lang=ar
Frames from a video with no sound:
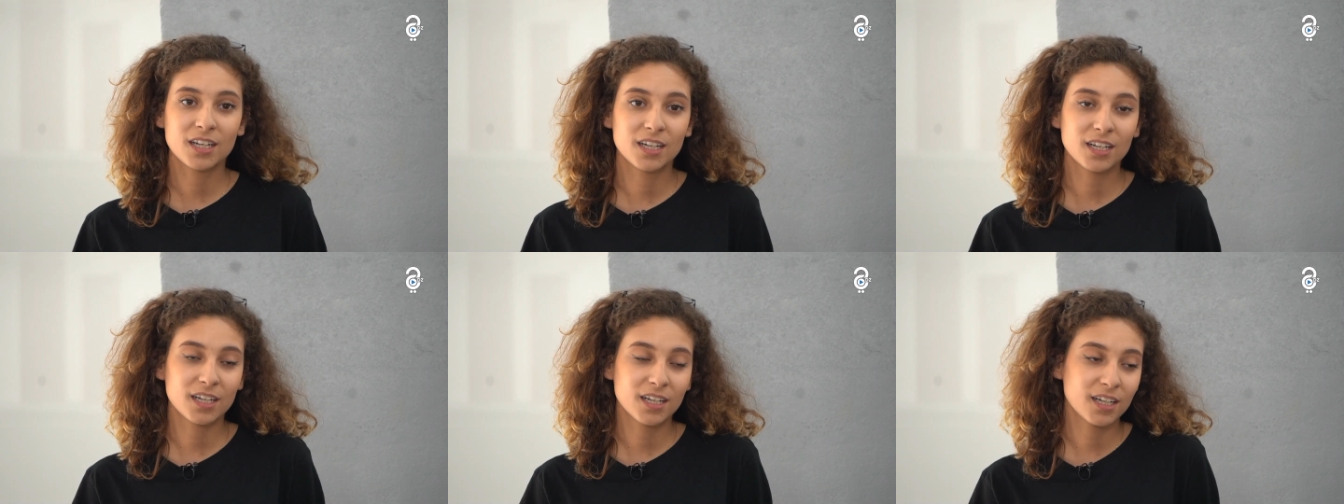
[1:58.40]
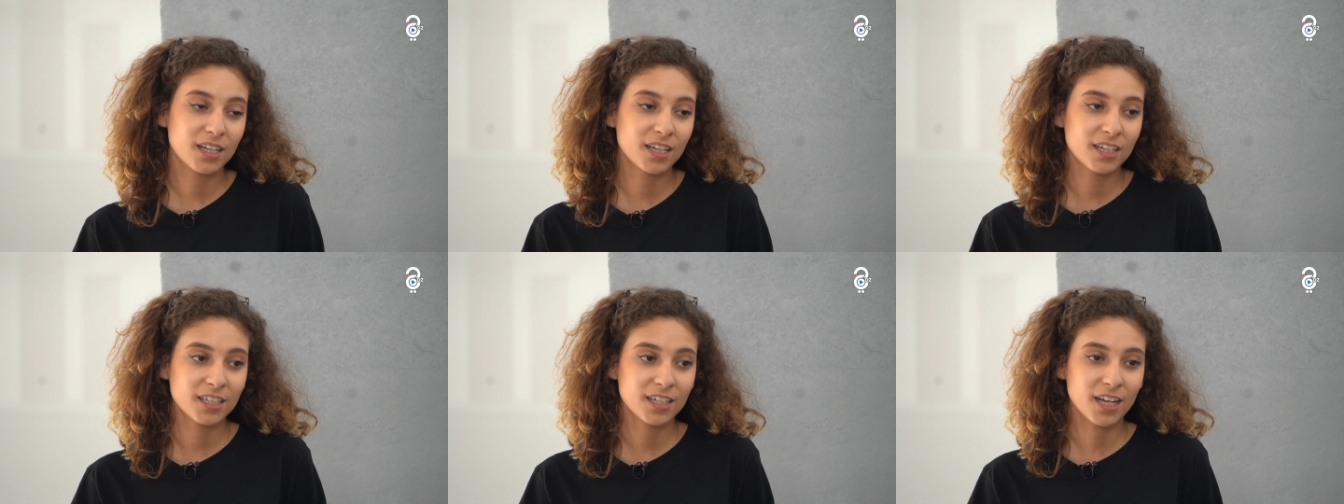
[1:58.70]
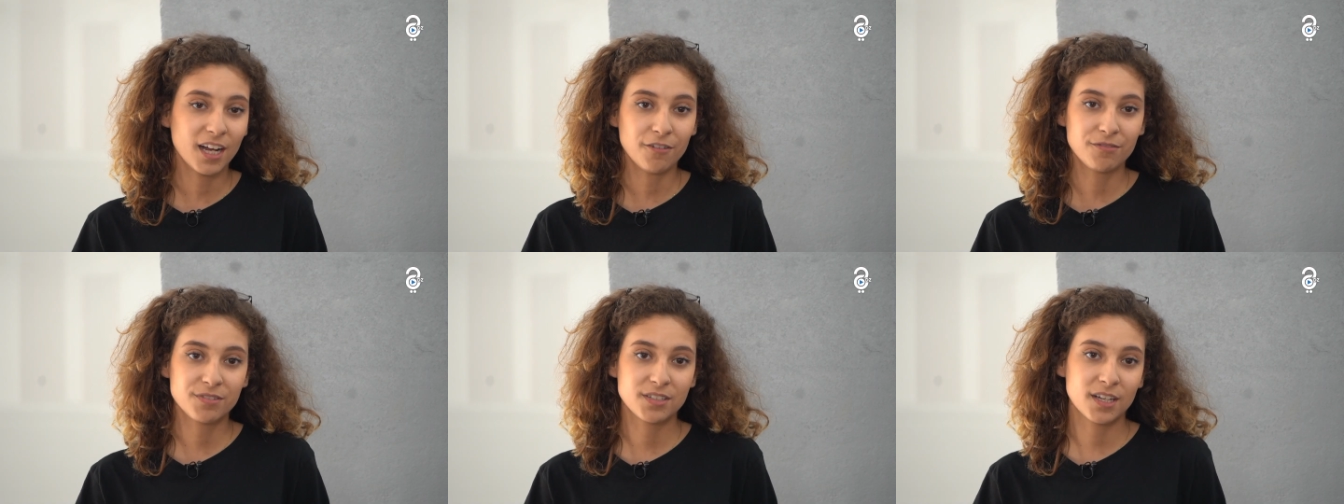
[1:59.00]
آه،
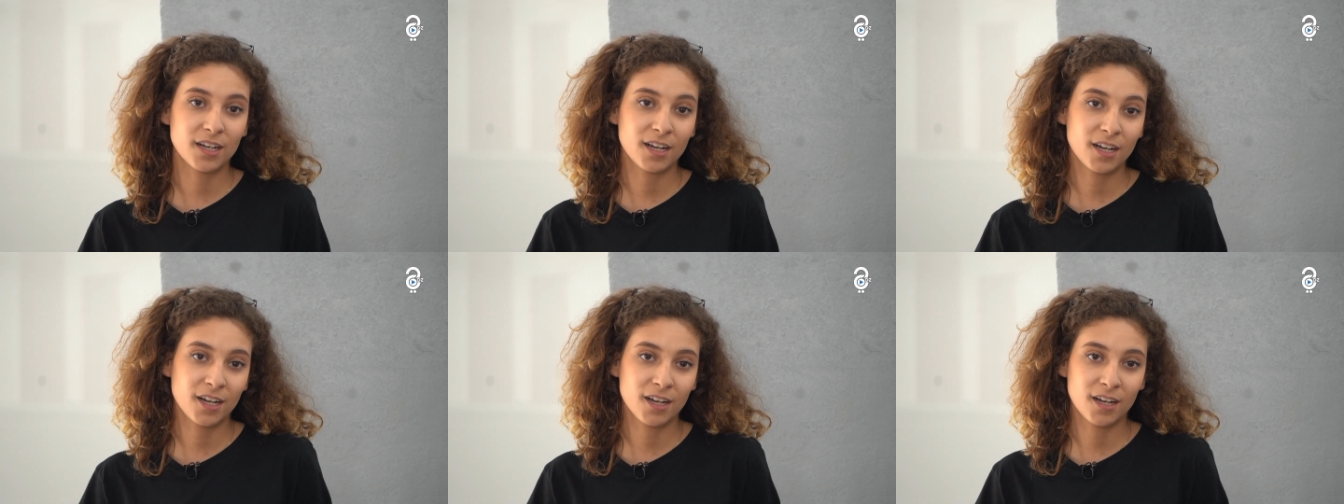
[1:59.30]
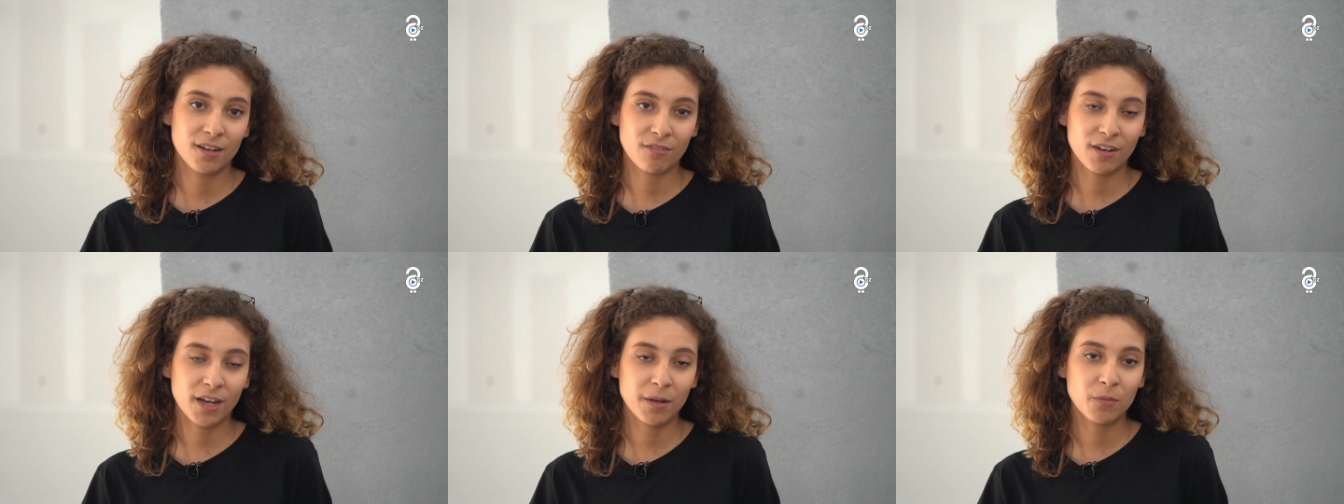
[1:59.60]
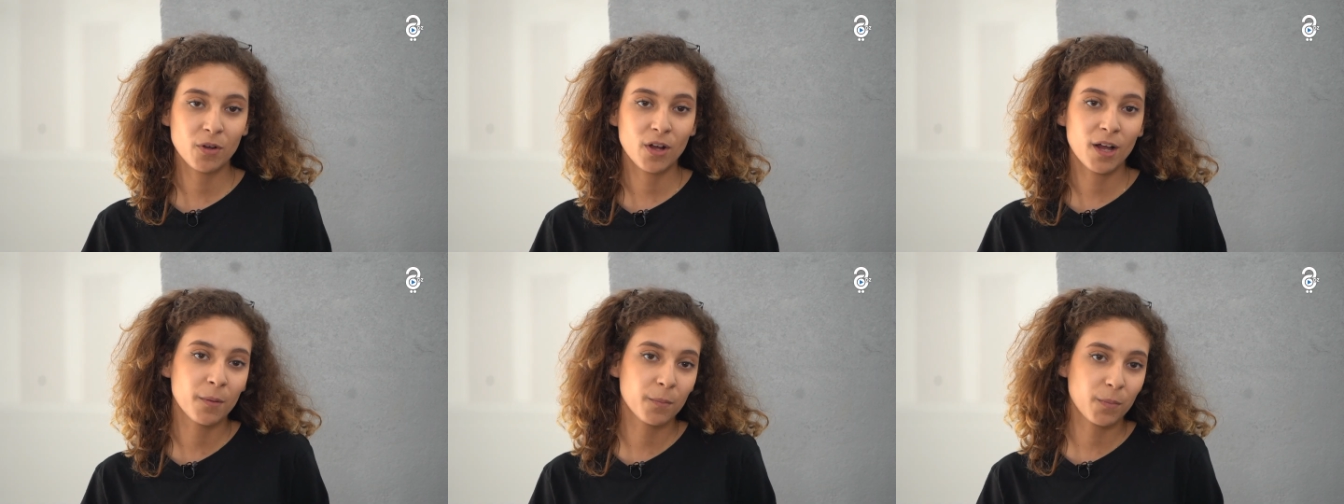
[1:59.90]
هي عفسه
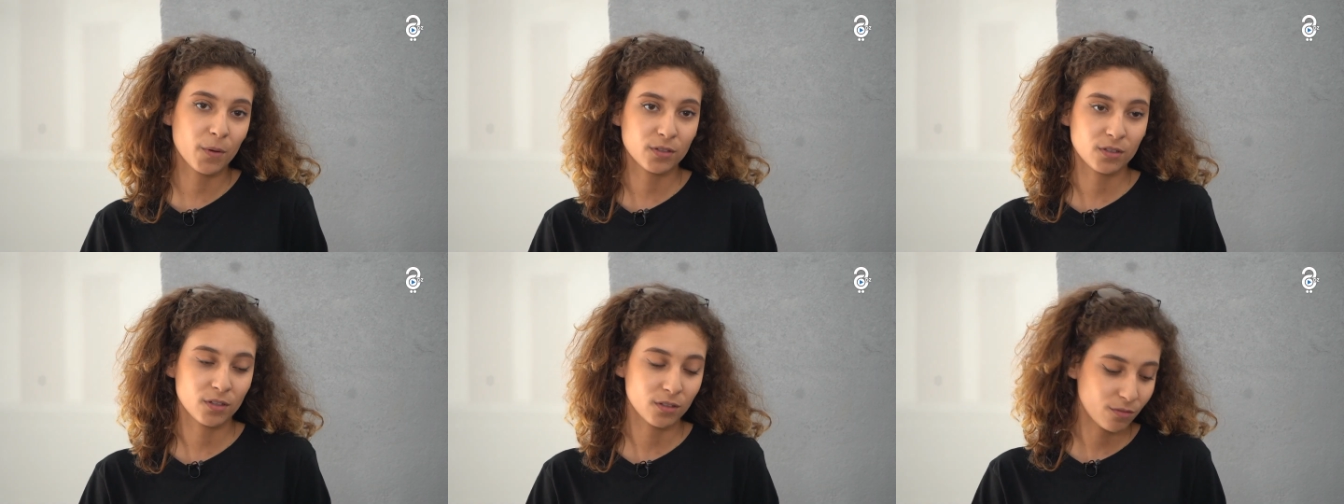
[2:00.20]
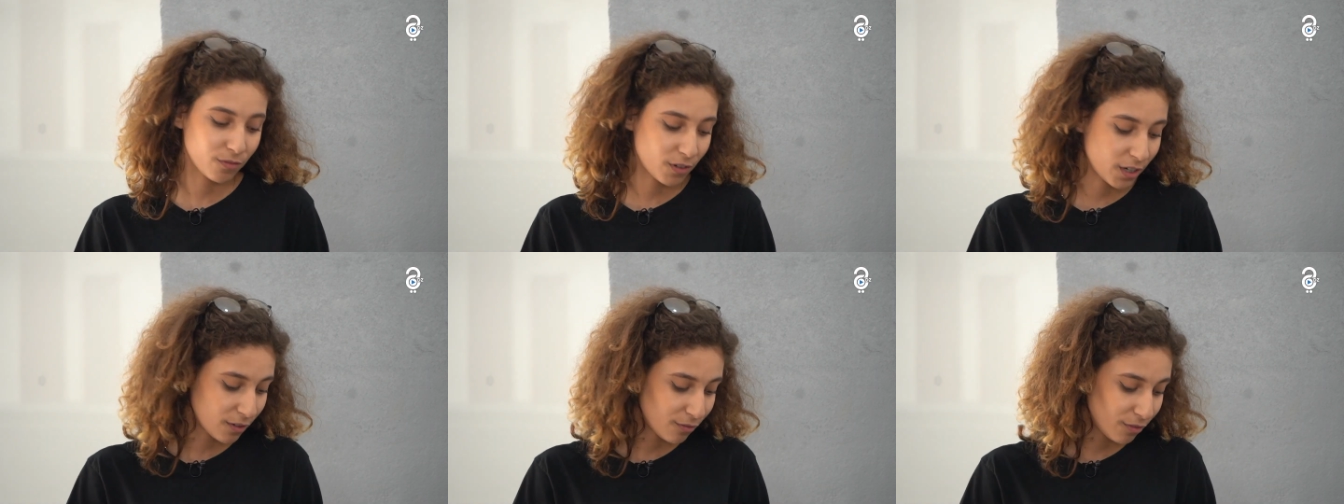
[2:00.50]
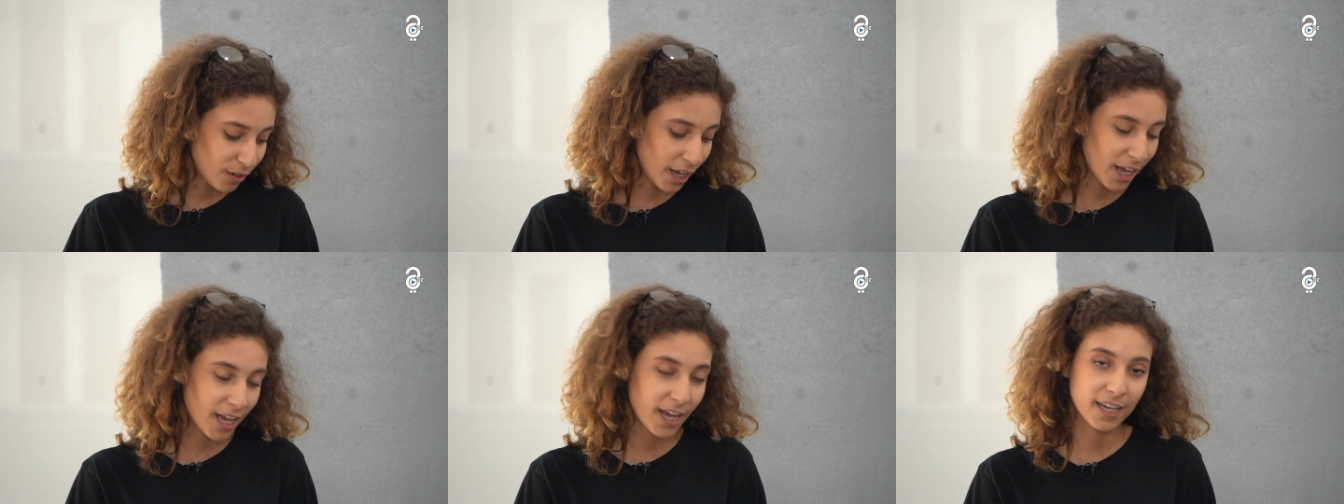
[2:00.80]
فريمون امبورطونت
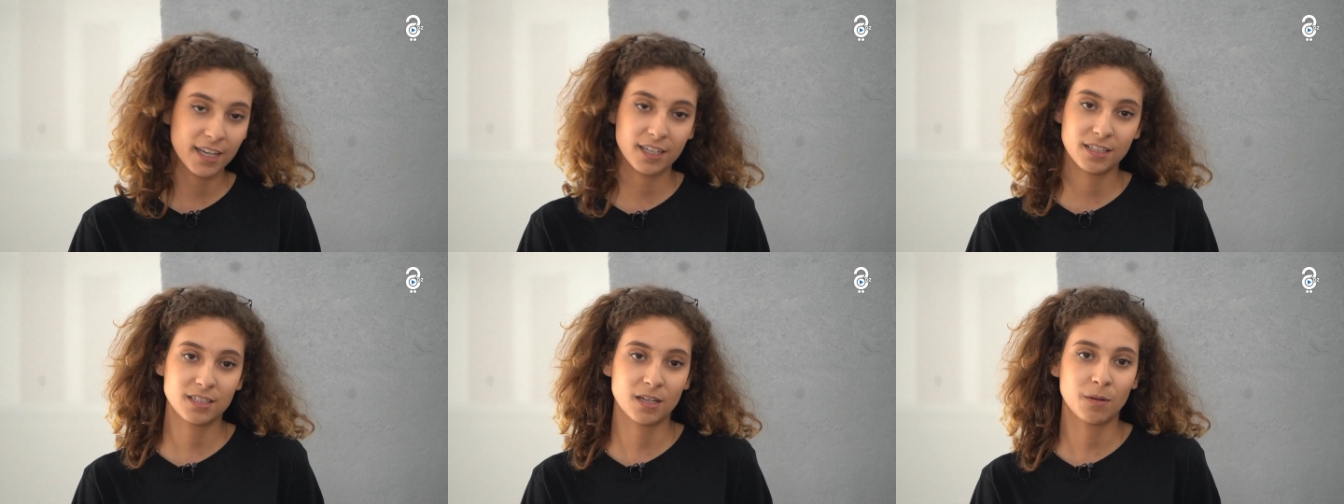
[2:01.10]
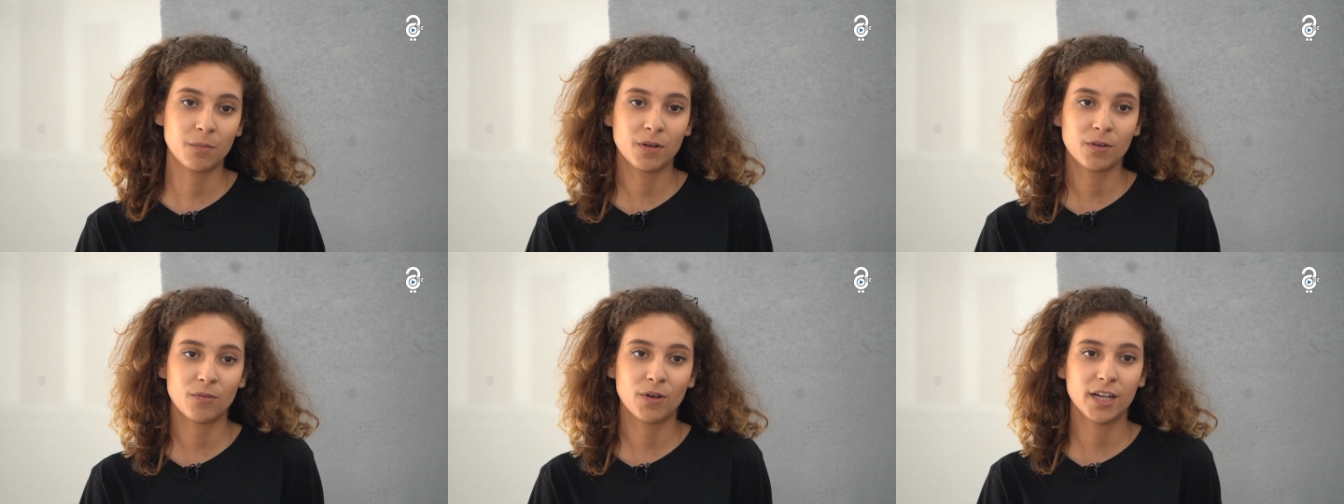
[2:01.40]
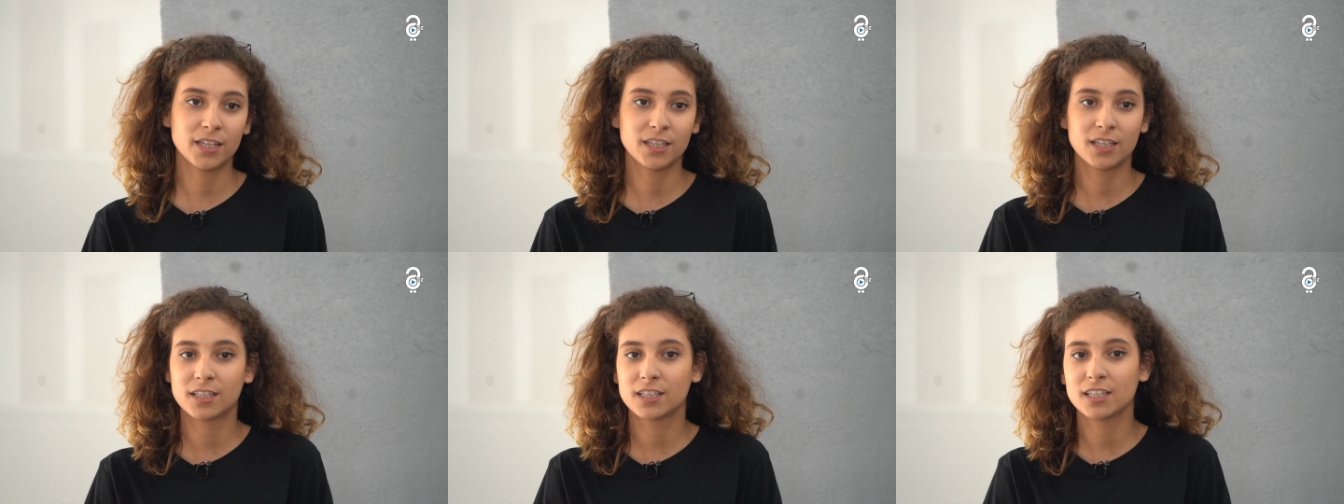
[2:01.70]
في الحياه زعما
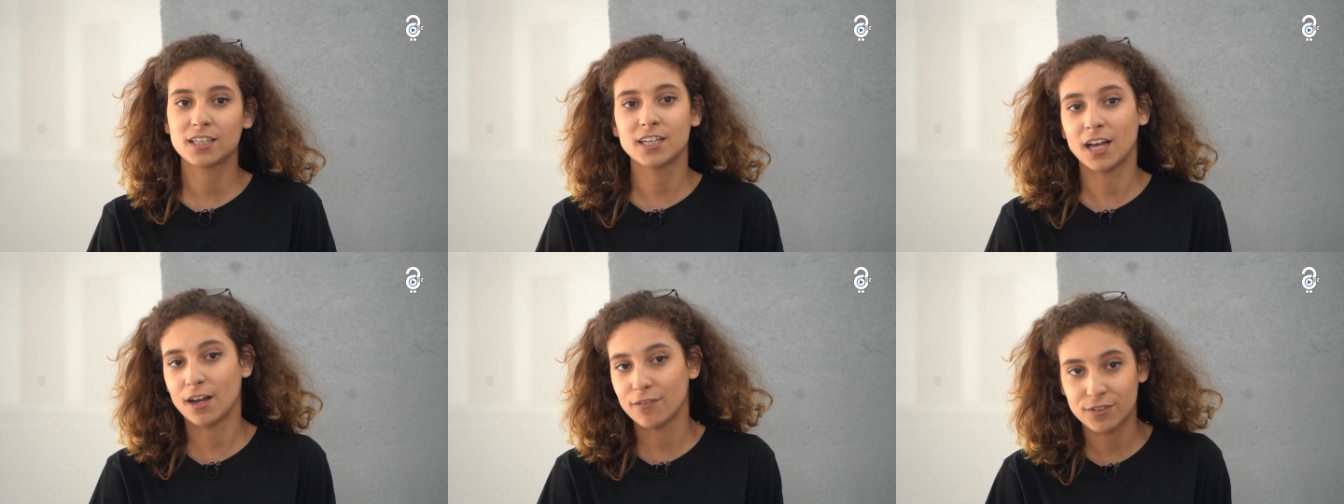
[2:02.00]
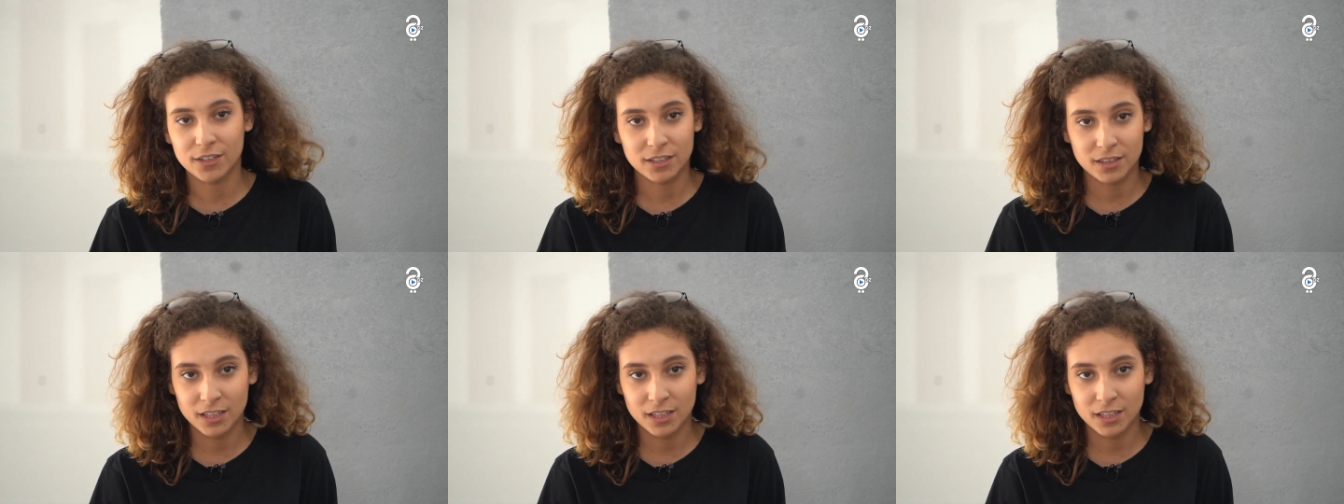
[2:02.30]
واحد يعرف